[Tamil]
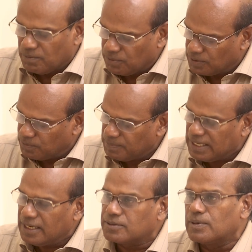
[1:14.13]
ஒரு
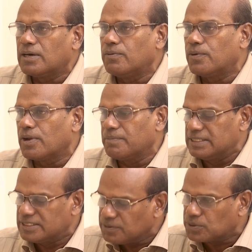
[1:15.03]
உண்மையிலே தொண்டர்கள் உணர்வு
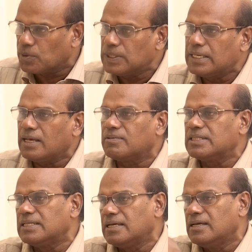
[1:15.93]
மதித்து ஒரு தொண்டர்
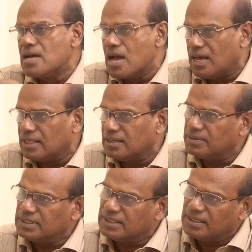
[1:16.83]
வந்து அதை
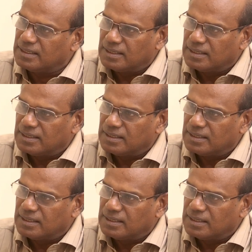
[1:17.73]
வந்து